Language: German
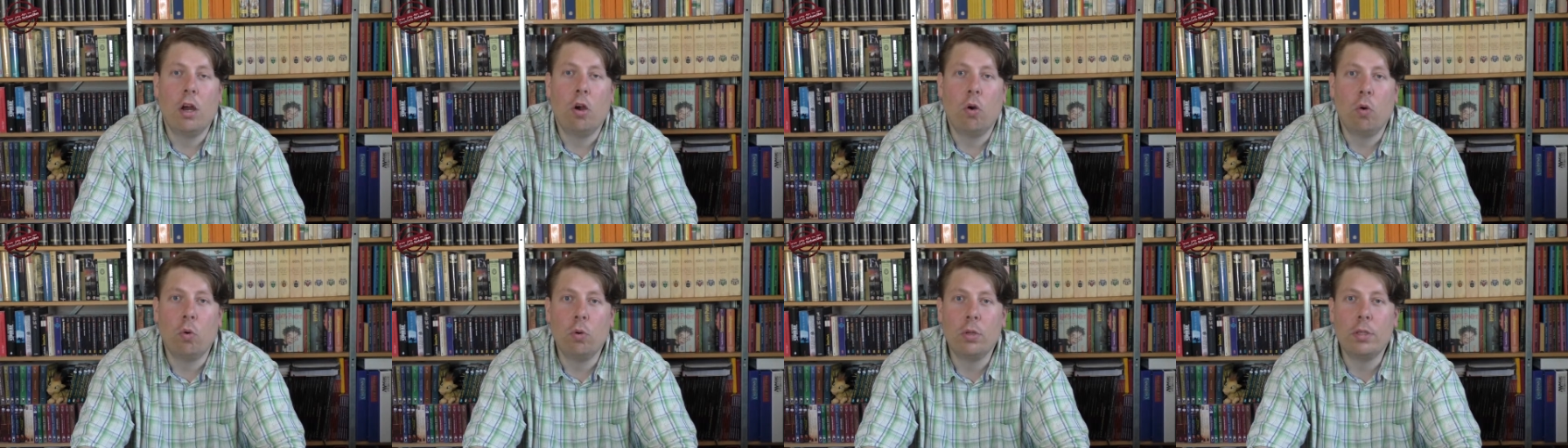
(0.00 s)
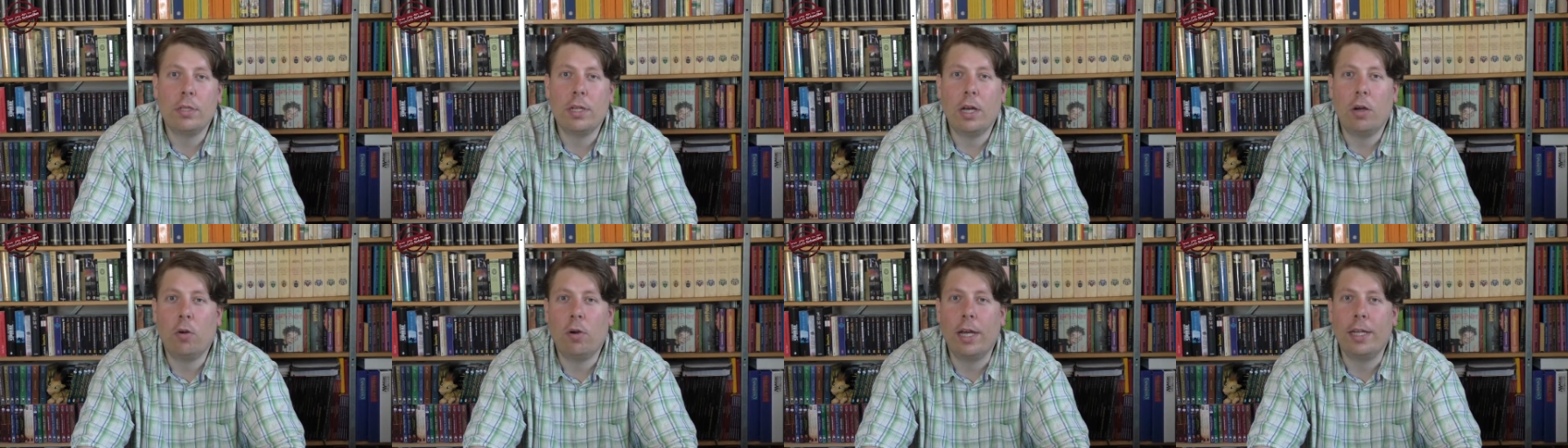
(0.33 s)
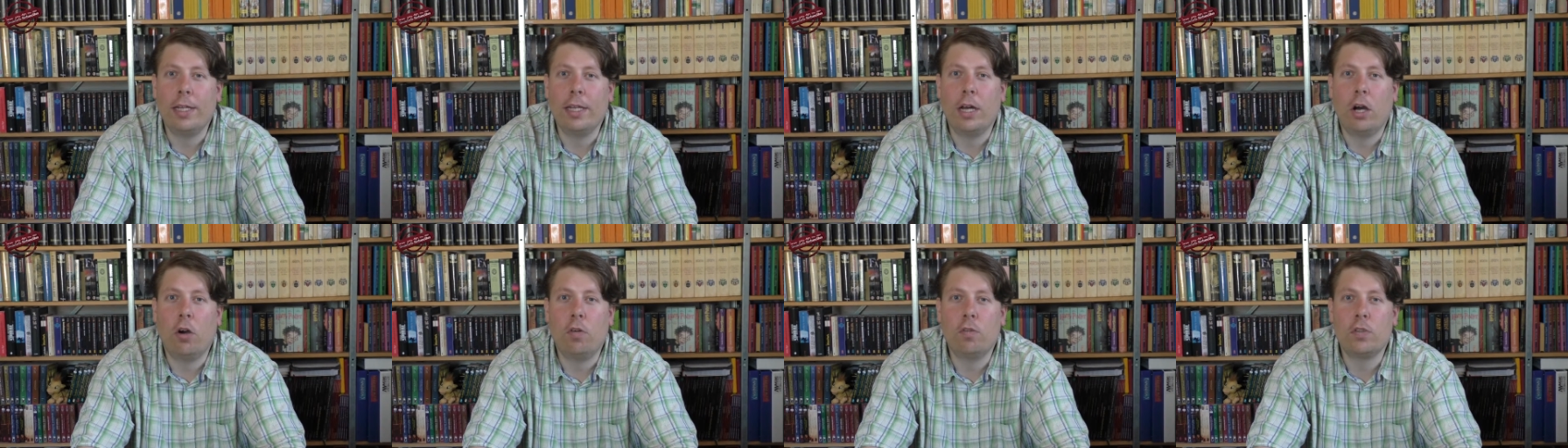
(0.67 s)
und auch
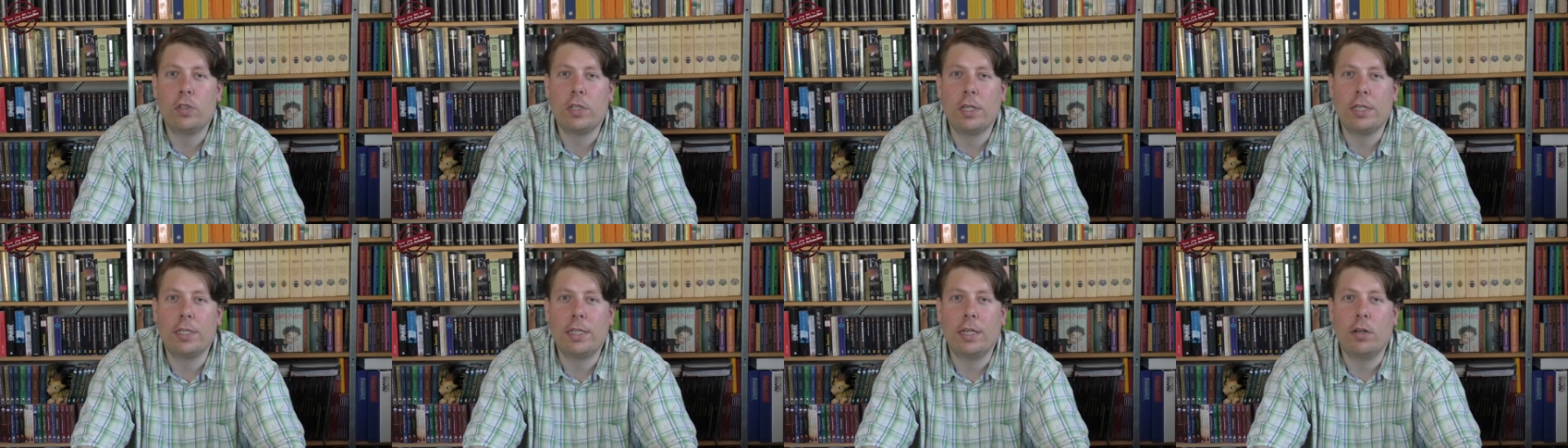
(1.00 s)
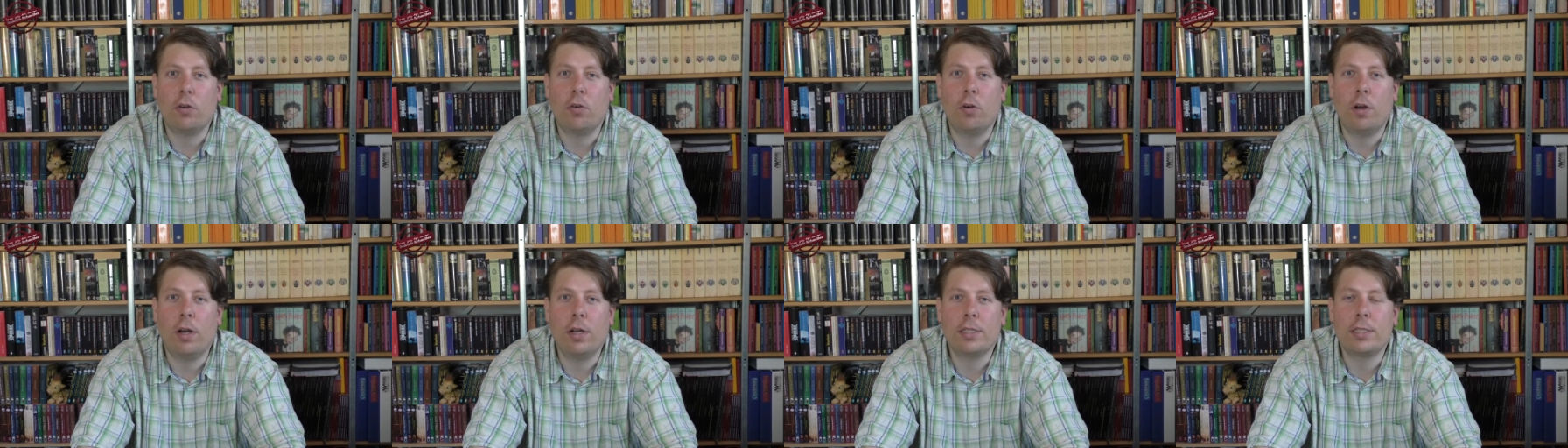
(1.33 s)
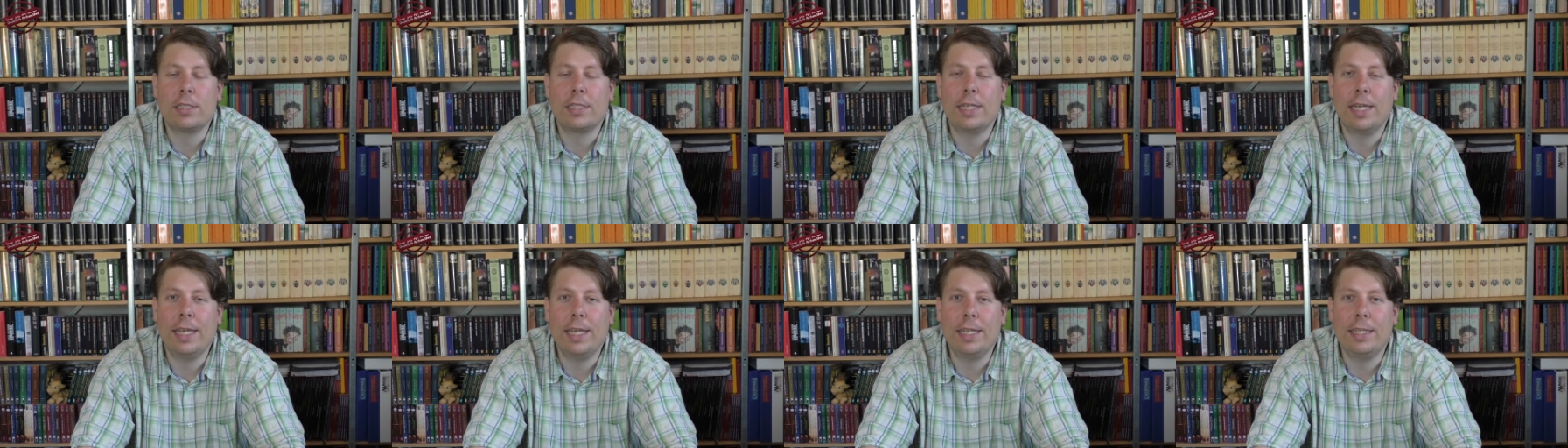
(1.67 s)
einen Aufstand der
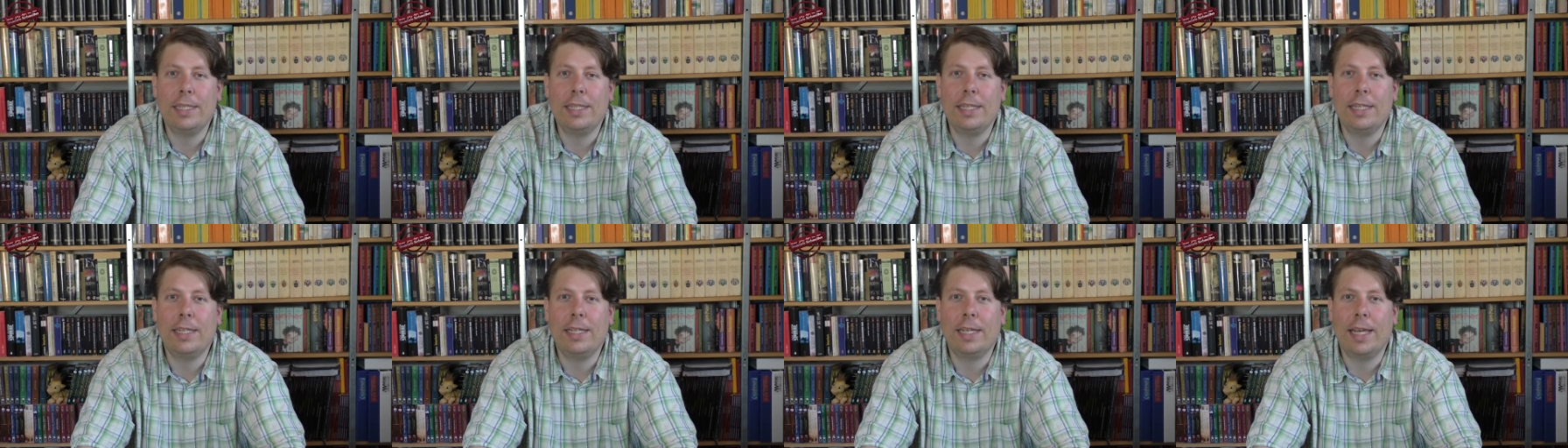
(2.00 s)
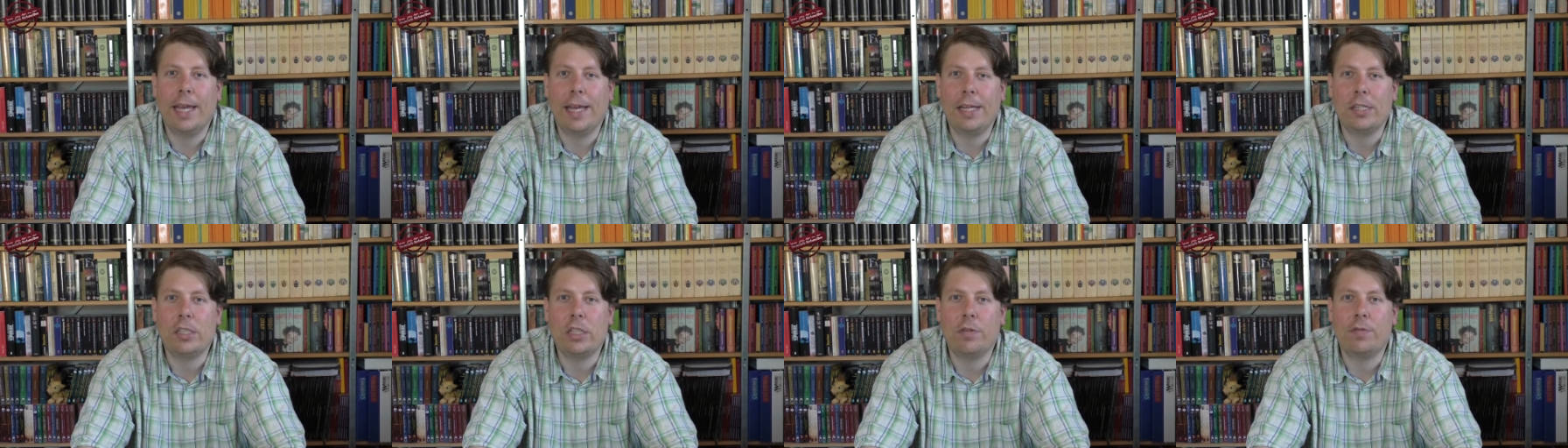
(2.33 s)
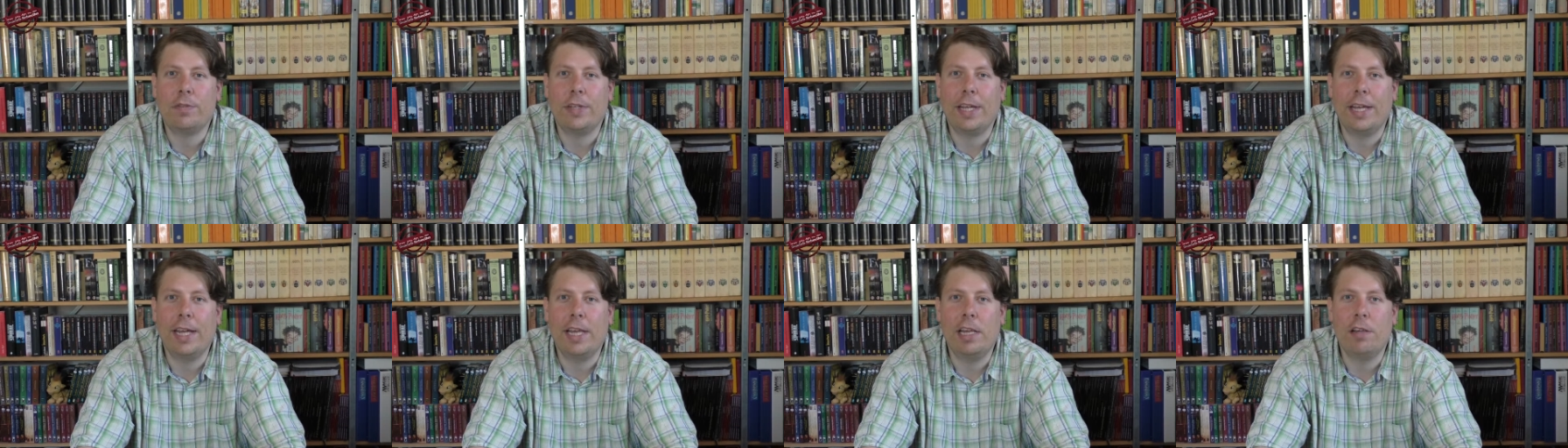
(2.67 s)
Orks gegen die
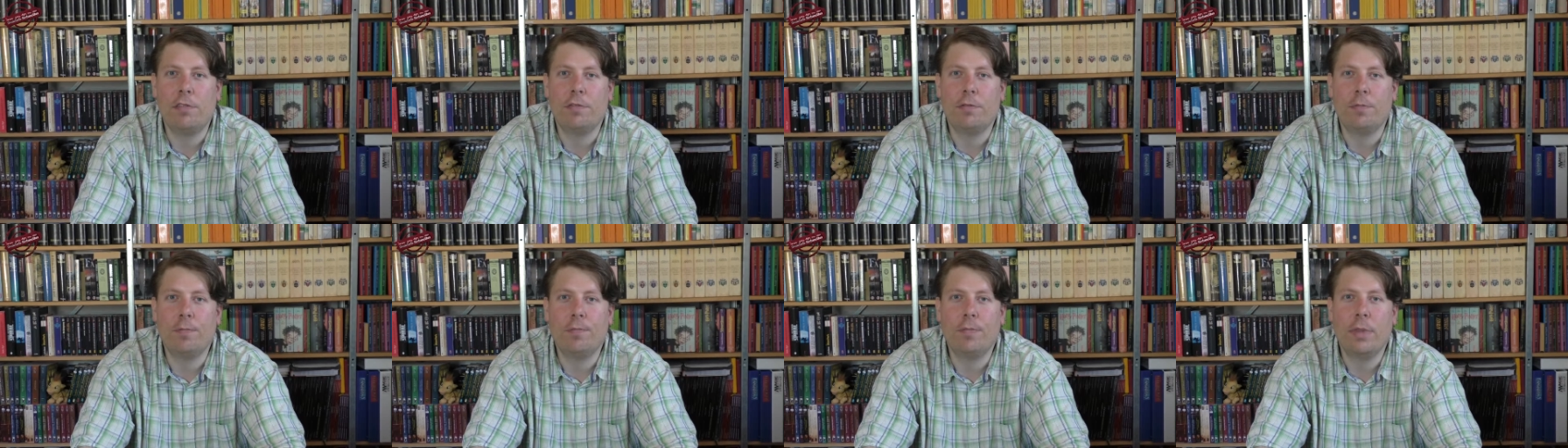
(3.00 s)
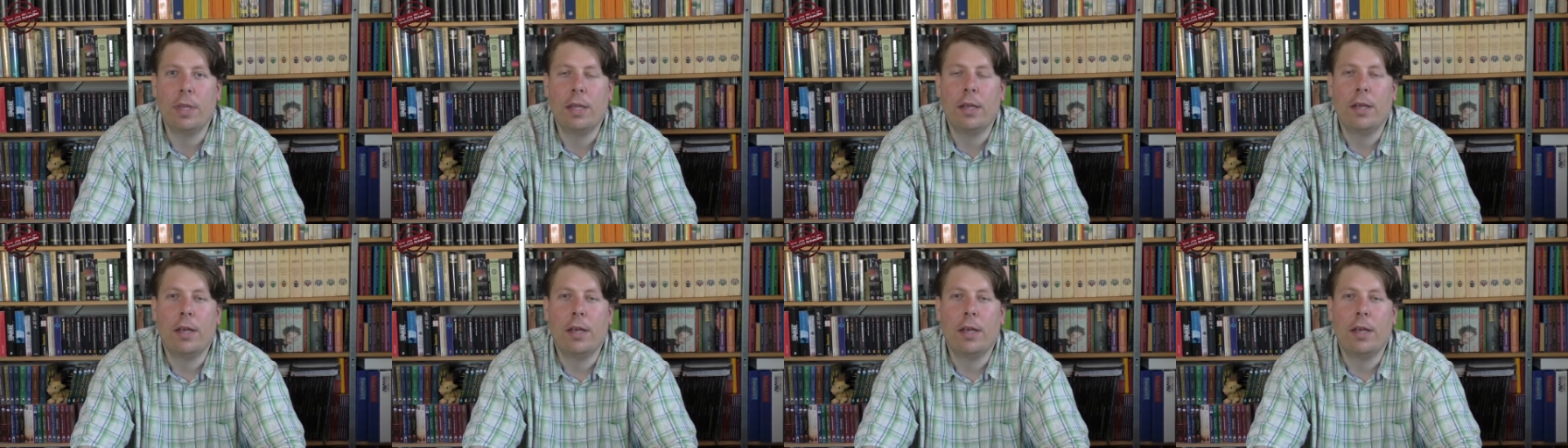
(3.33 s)
Herrschaft der Elfen